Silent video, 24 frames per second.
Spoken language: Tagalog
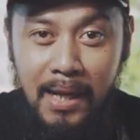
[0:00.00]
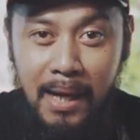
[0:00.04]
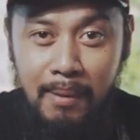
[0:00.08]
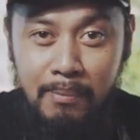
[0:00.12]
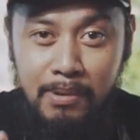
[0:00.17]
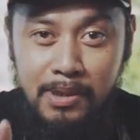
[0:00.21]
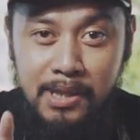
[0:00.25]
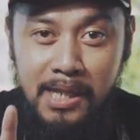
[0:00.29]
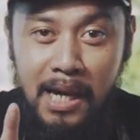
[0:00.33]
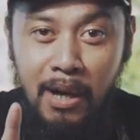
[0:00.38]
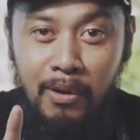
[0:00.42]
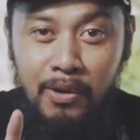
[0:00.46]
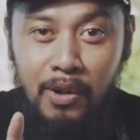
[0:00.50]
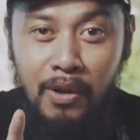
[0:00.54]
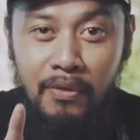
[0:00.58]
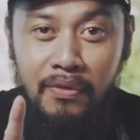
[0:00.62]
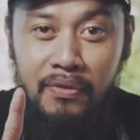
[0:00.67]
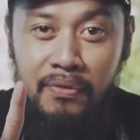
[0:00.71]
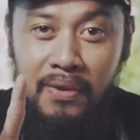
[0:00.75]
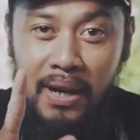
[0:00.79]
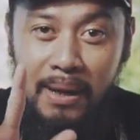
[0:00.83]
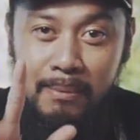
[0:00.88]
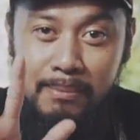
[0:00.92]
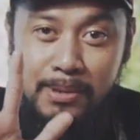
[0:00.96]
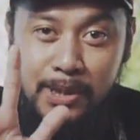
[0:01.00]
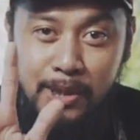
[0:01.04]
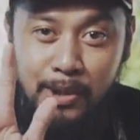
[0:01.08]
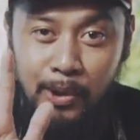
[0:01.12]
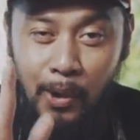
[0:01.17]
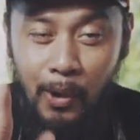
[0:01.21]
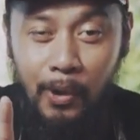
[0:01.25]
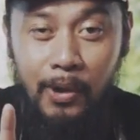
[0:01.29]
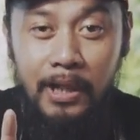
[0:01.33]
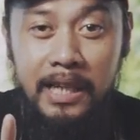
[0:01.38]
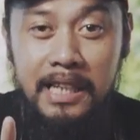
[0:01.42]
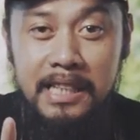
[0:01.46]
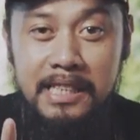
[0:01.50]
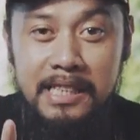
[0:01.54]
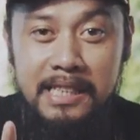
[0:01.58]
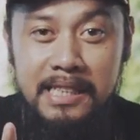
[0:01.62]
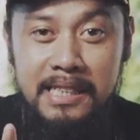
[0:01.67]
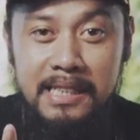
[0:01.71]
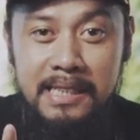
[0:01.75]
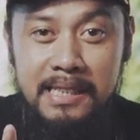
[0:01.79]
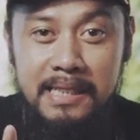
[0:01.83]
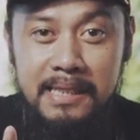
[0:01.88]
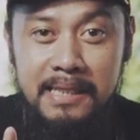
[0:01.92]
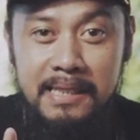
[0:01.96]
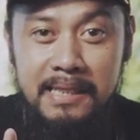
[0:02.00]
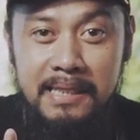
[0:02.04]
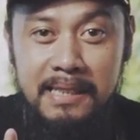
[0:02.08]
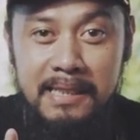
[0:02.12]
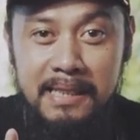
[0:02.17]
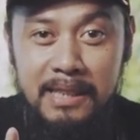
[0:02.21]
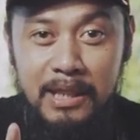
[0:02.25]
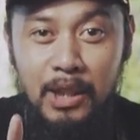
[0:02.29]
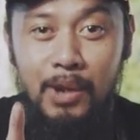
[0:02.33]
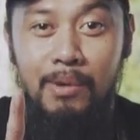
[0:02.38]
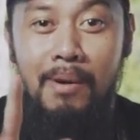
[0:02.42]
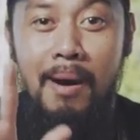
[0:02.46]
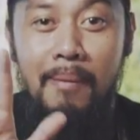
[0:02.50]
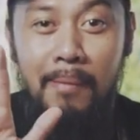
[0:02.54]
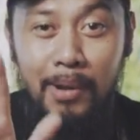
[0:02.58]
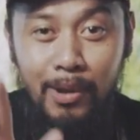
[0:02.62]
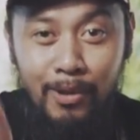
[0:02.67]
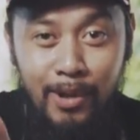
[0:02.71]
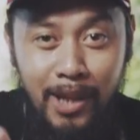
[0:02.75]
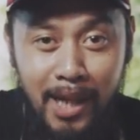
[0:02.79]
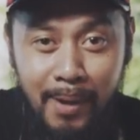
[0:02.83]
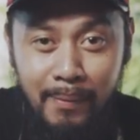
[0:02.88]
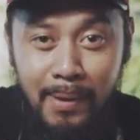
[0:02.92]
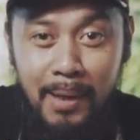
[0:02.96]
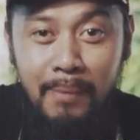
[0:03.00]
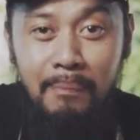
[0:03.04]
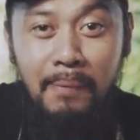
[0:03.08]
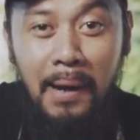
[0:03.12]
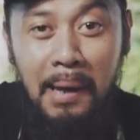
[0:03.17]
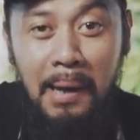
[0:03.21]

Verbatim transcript: tapos out of five stories, gumamit uli kami ng